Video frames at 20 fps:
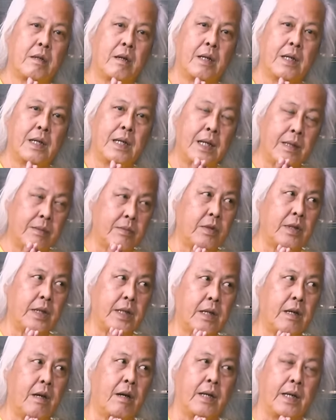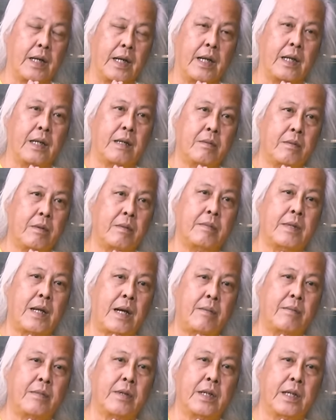ก็เริ่มตรงนี้ก่อนไงแล้วผม
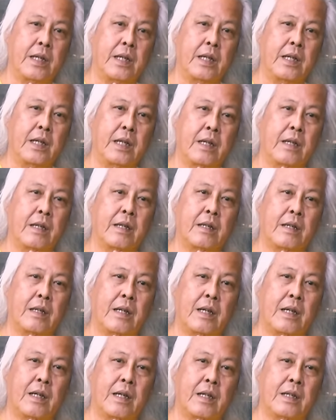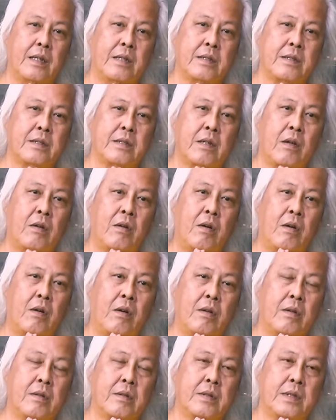ทำพอดีเจ้าข
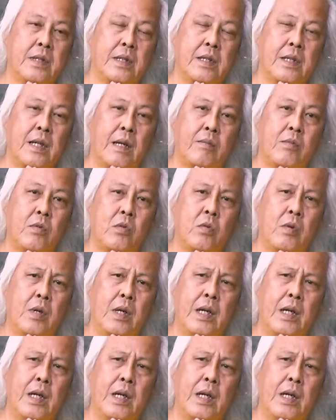องสยามคุณ